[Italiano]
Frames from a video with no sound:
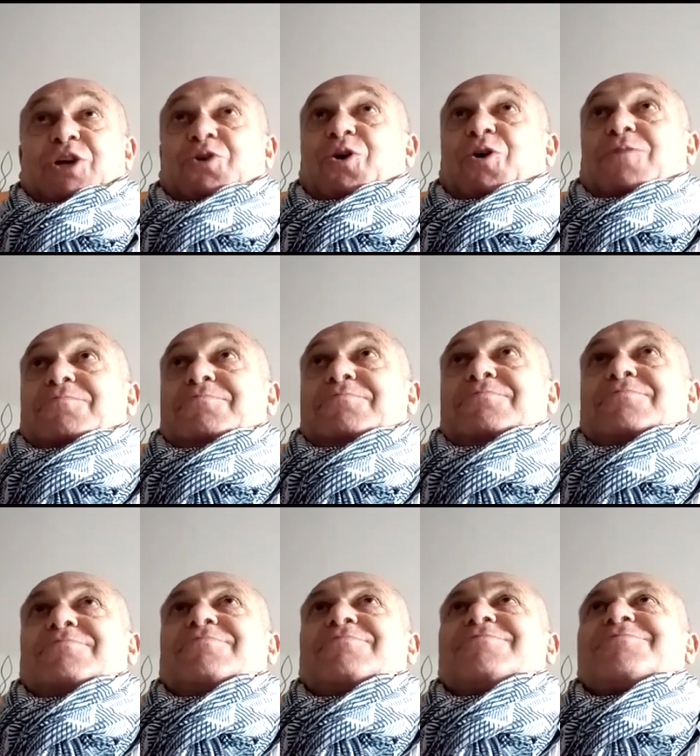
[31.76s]
Io
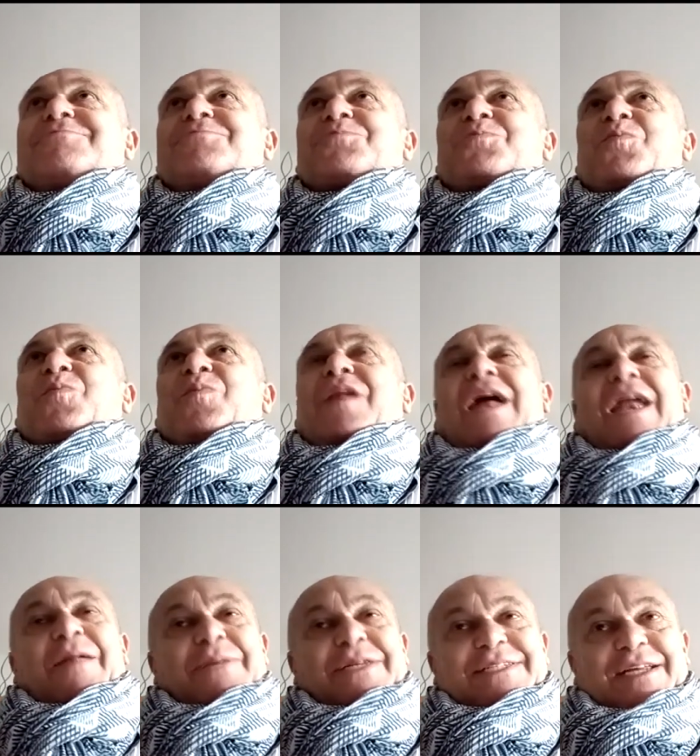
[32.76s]
dico
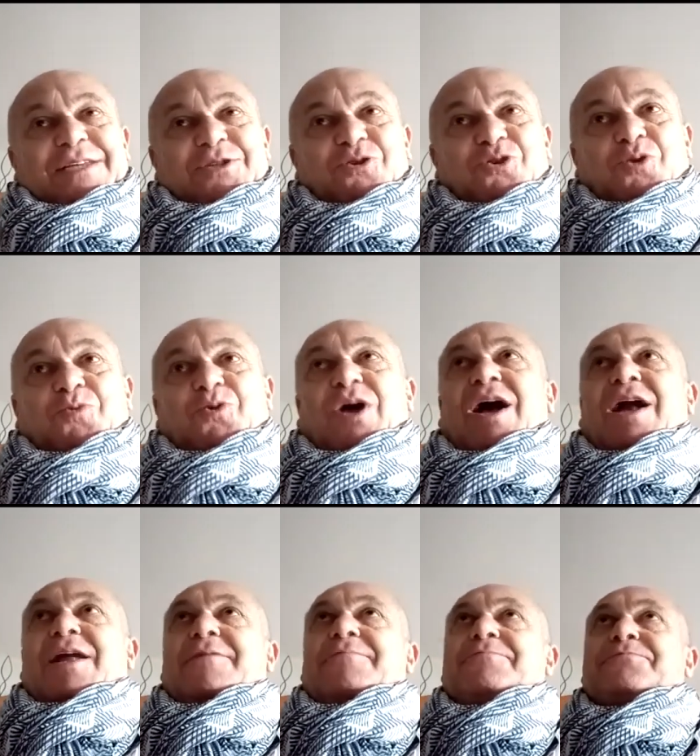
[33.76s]
all'amministrazione
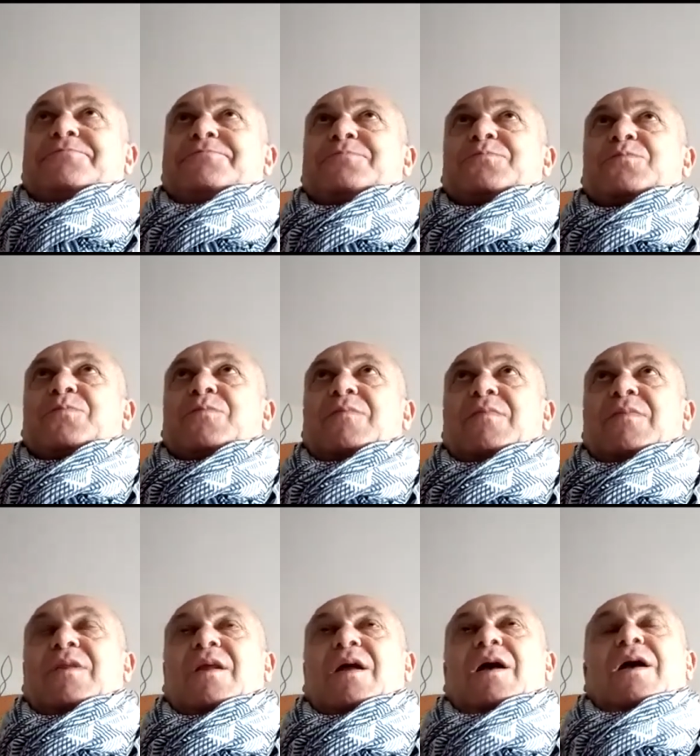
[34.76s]
comunale,
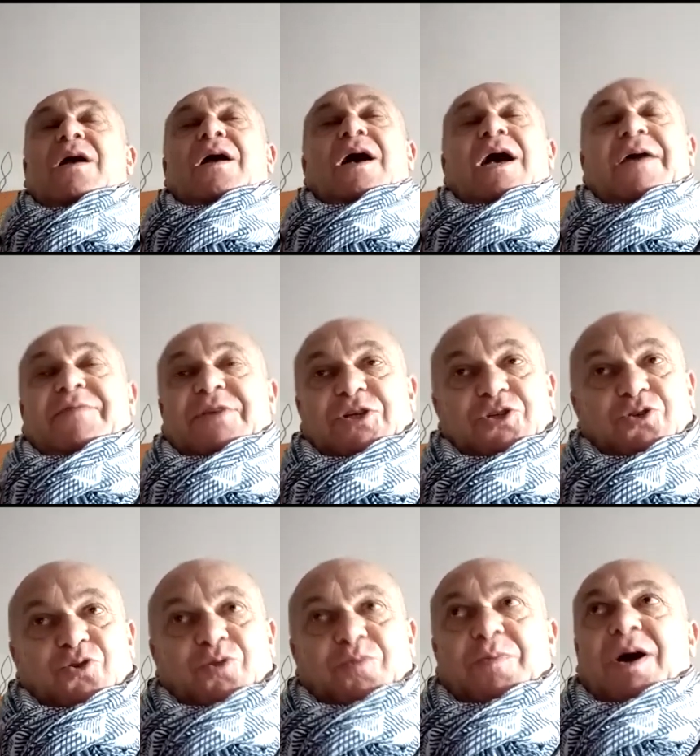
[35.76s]
ai
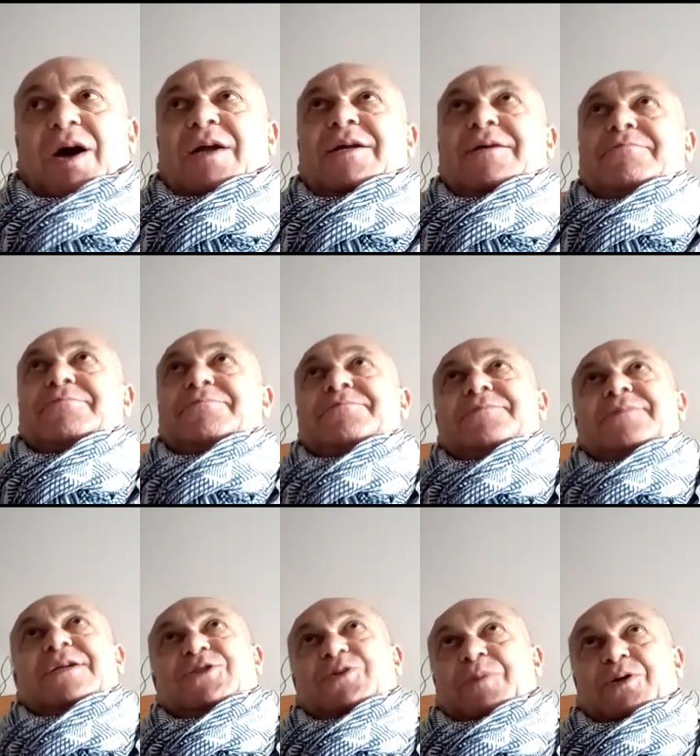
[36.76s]
vigili urbani
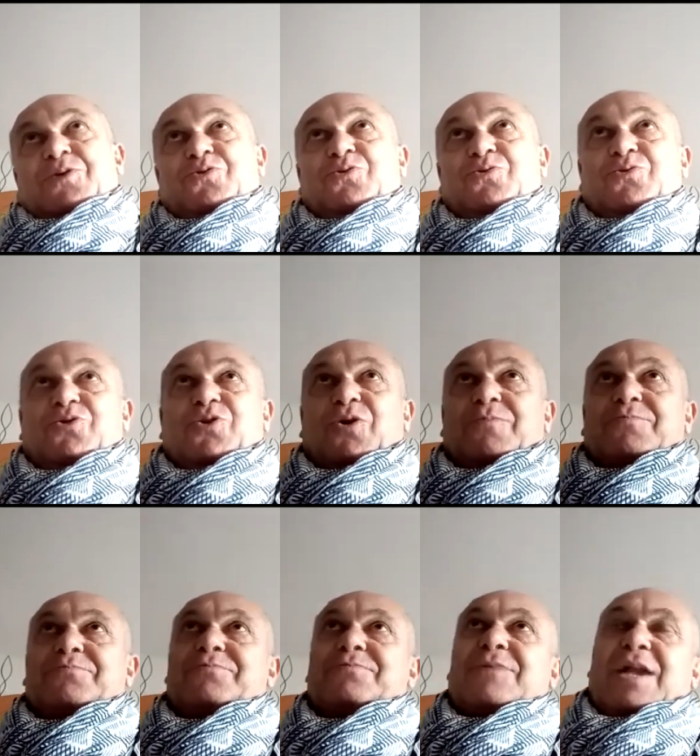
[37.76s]
e
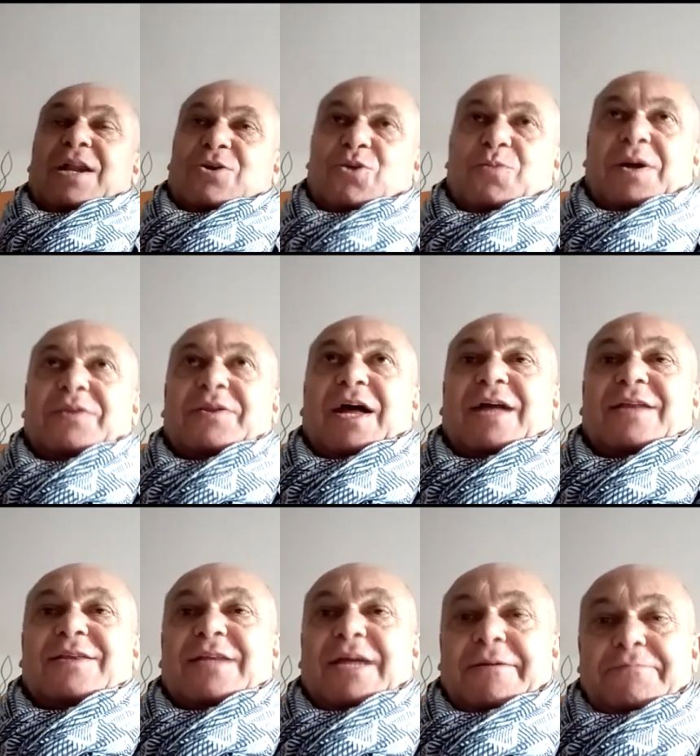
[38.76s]
soprattutto al
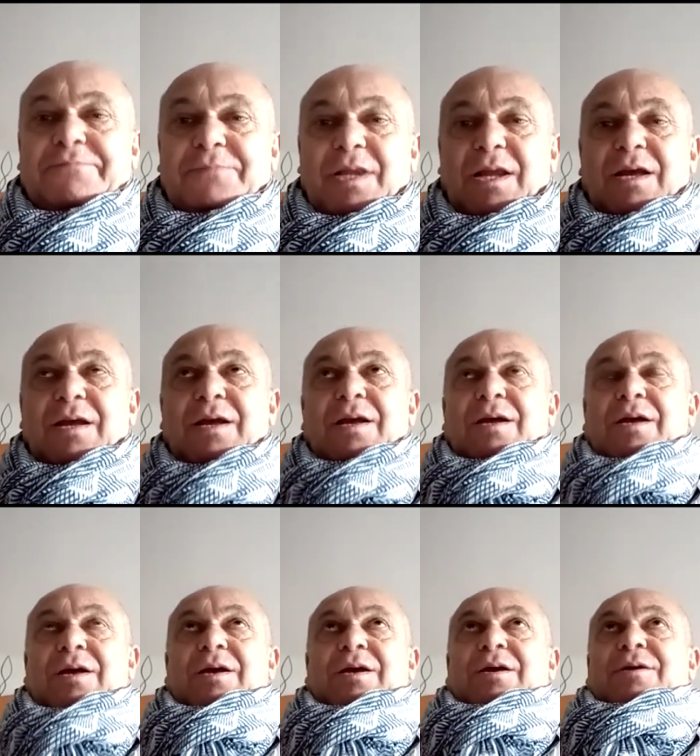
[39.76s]
comandante,
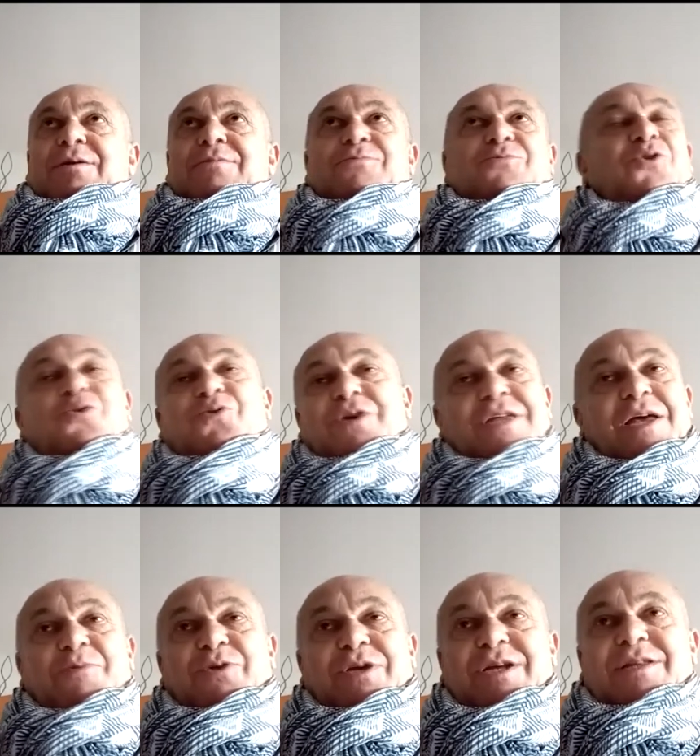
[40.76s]

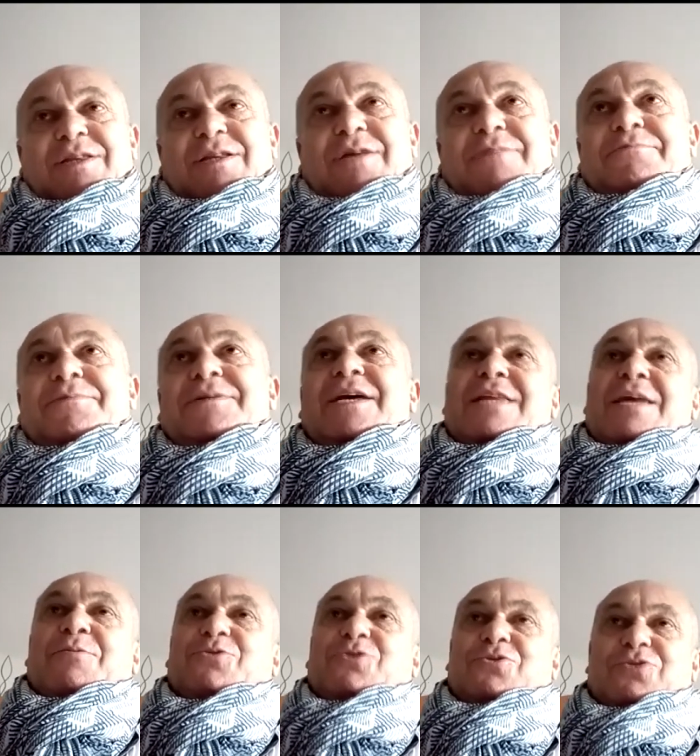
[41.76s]
non chiediamo niente,
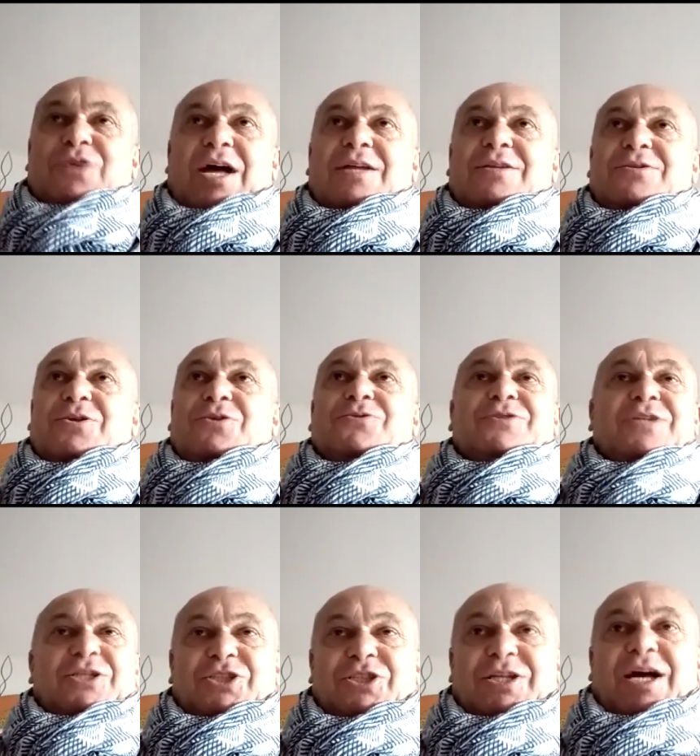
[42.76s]
chiediamo
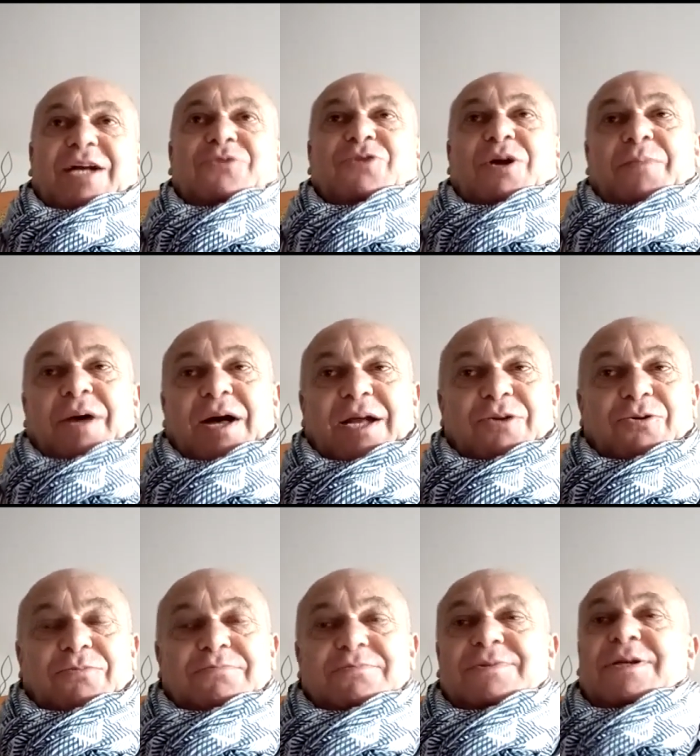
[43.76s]
soltanto se ci danno una
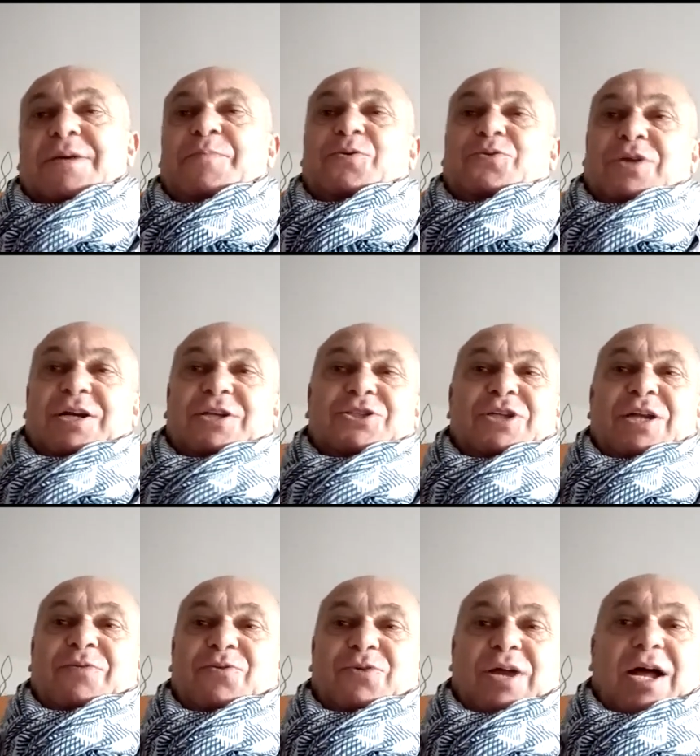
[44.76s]
mano che
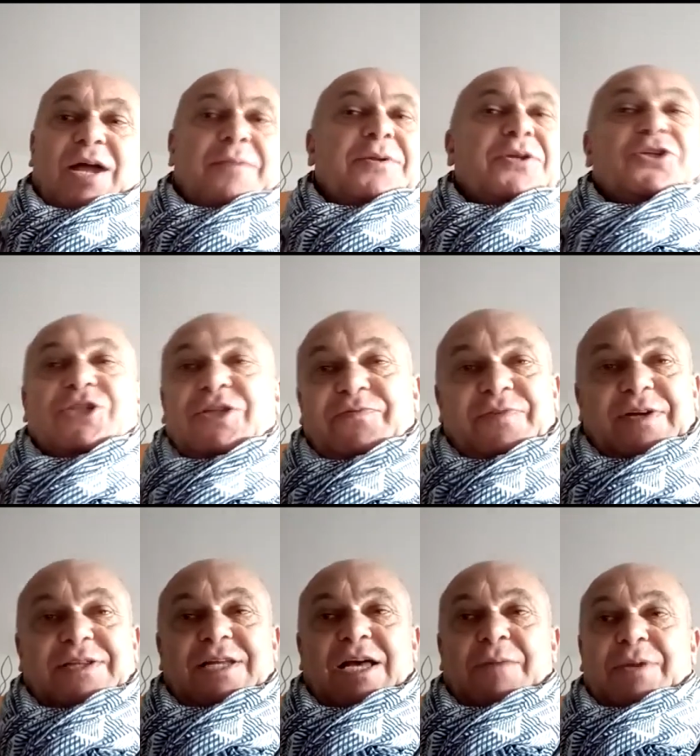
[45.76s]
poterci lavorare.
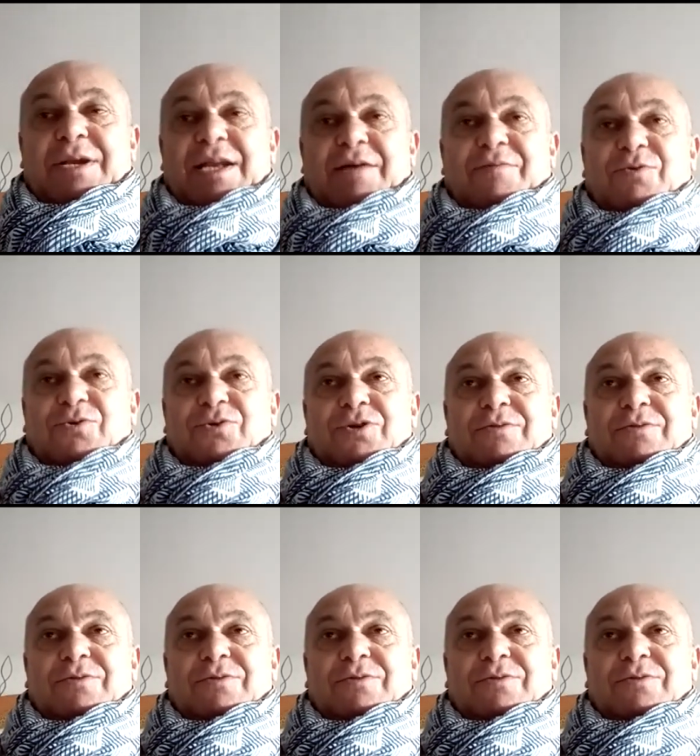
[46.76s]
Ci inventiamo il